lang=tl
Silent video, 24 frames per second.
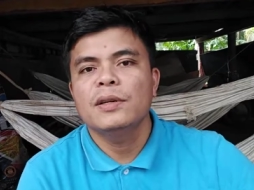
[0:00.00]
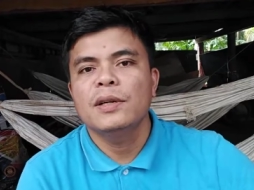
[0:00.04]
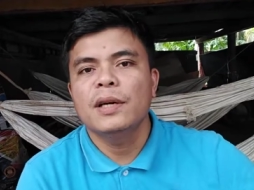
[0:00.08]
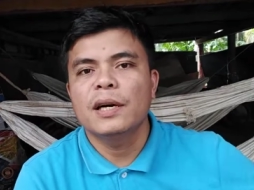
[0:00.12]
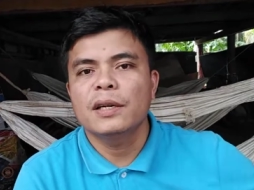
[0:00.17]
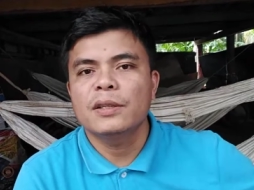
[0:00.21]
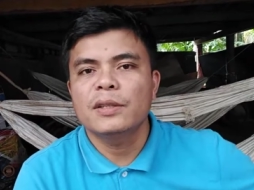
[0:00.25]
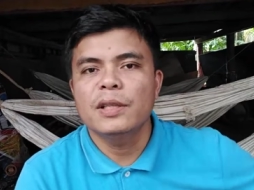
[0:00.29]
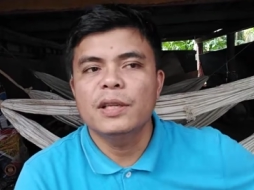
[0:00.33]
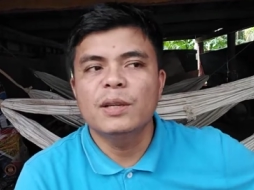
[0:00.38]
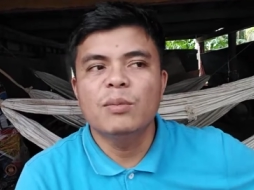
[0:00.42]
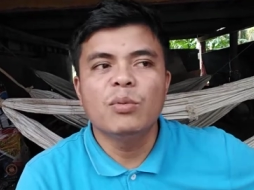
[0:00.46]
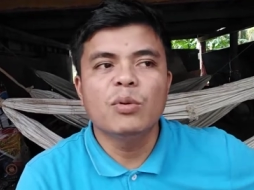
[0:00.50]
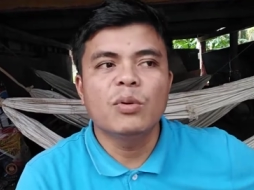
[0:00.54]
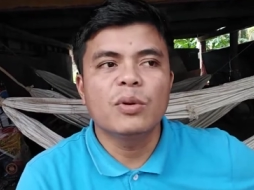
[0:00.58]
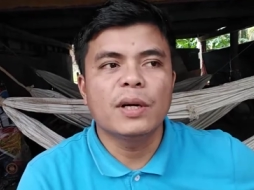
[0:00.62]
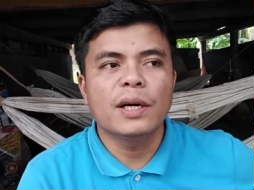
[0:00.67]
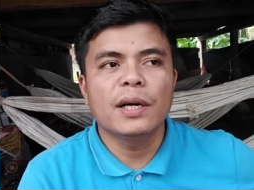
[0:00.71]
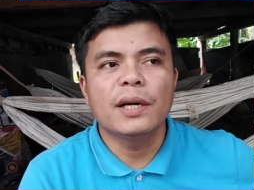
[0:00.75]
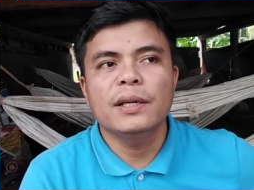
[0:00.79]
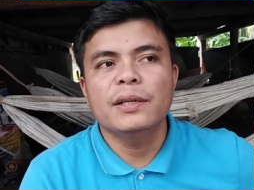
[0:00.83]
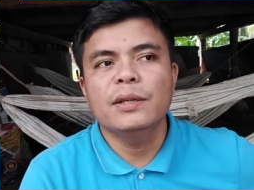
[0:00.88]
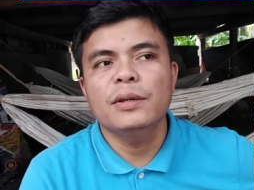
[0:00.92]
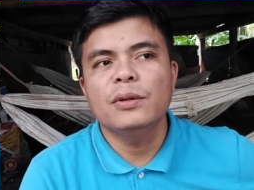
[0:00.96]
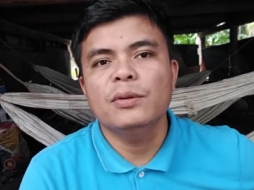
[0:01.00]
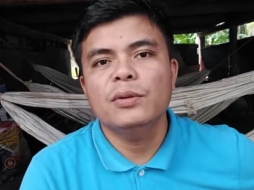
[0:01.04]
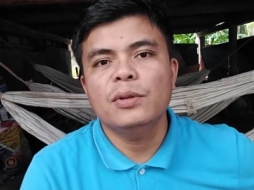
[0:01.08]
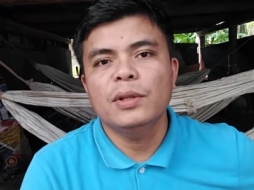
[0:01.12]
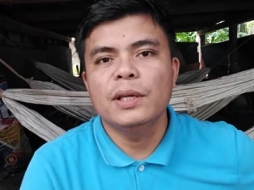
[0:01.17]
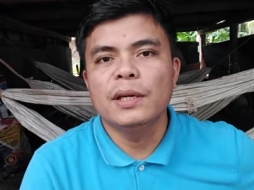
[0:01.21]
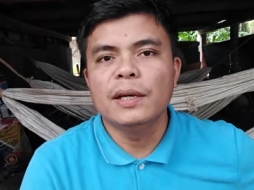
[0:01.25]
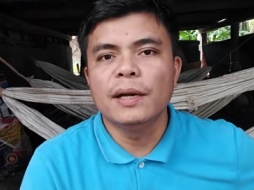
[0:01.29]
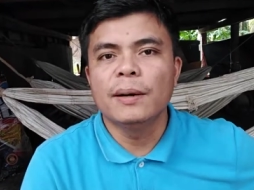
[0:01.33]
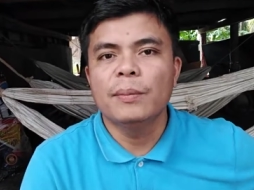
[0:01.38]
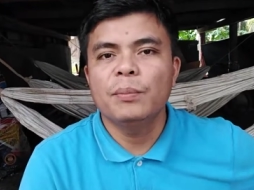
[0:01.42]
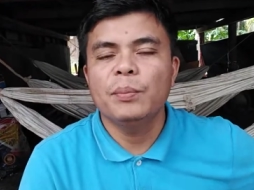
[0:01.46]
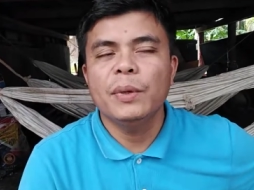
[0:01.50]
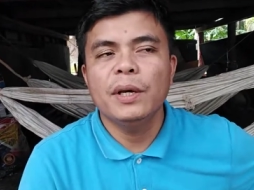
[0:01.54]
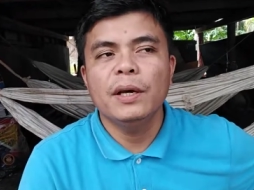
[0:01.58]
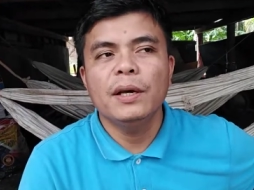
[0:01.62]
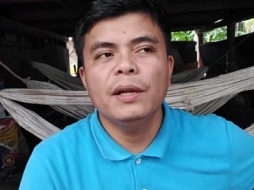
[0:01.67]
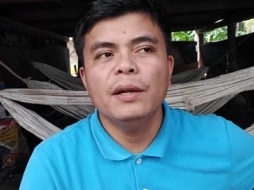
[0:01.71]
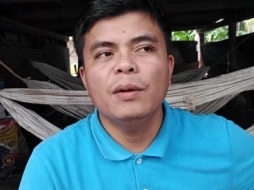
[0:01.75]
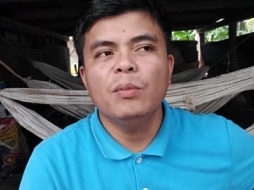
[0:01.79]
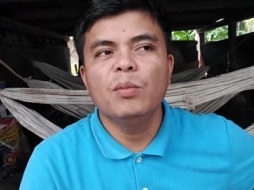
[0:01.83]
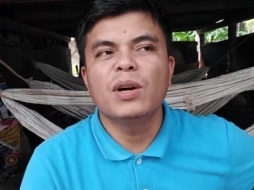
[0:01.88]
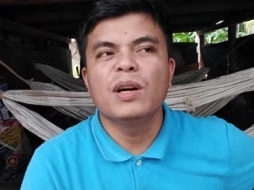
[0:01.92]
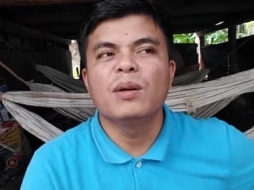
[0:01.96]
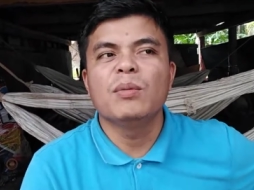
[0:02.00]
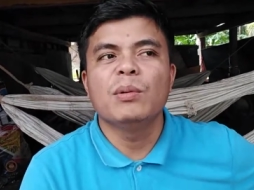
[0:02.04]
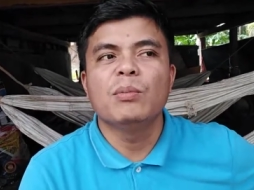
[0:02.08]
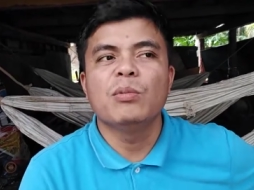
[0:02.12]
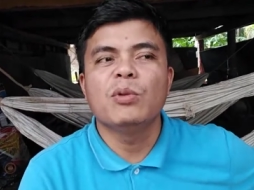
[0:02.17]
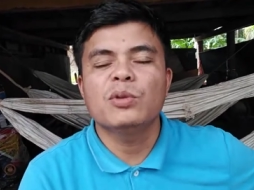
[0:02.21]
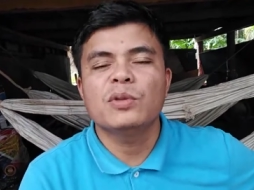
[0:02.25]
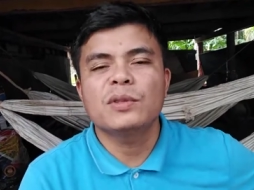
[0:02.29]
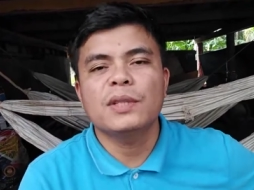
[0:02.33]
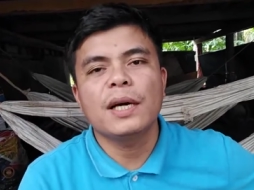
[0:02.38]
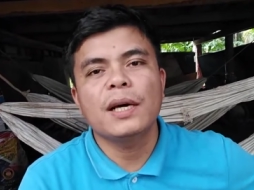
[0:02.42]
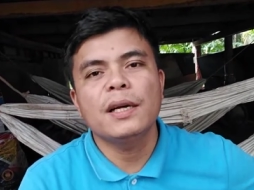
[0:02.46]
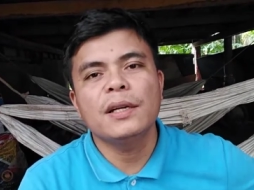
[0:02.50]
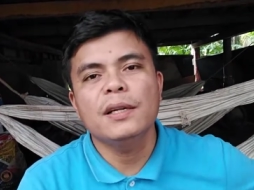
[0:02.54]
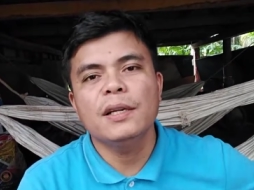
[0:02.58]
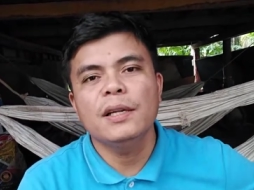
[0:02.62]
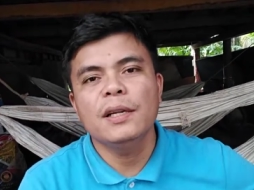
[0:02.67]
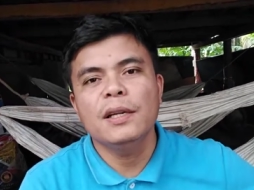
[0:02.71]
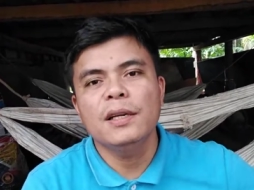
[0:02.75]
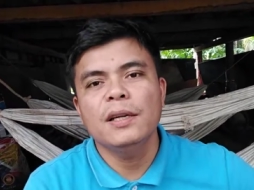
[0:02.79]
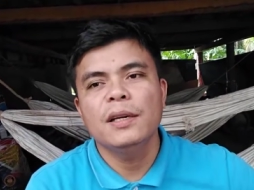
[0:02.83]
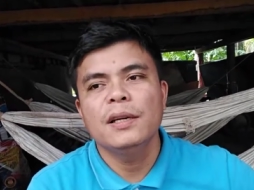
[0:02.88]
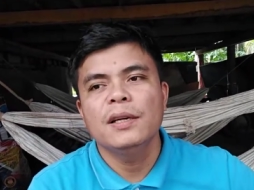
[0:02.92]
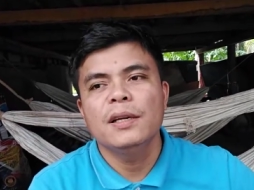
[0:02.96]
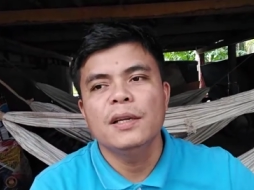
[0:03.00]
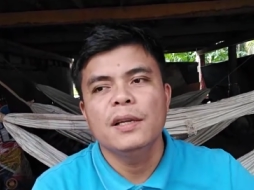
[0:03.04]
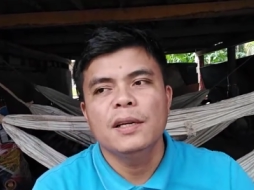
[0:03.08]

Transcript: aktibo kayo take appeal, mga Bible study,